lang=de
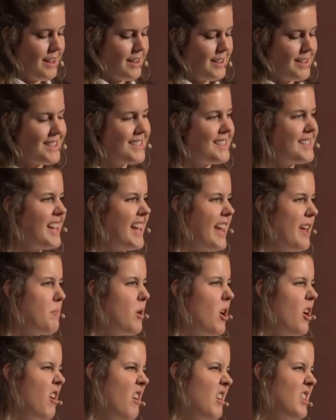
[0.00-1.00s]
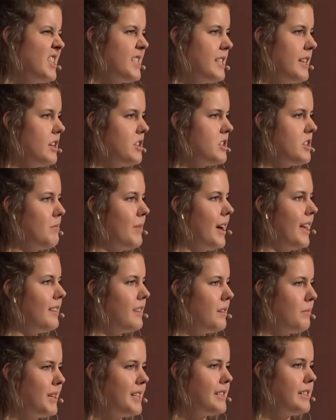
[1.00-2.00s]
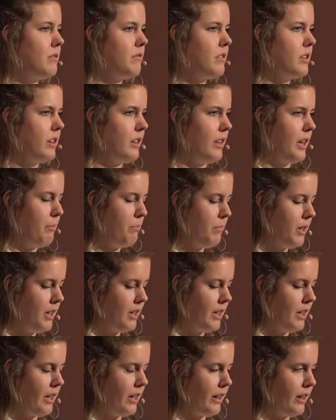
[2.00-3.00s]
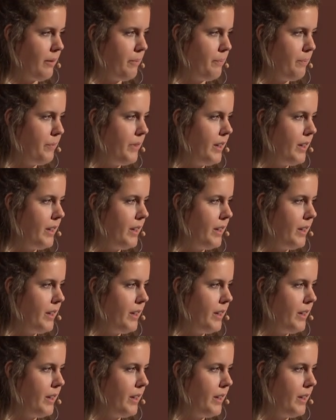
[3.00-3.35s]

das Thema Altes Testament ein bisschen unter den Teppich kehren.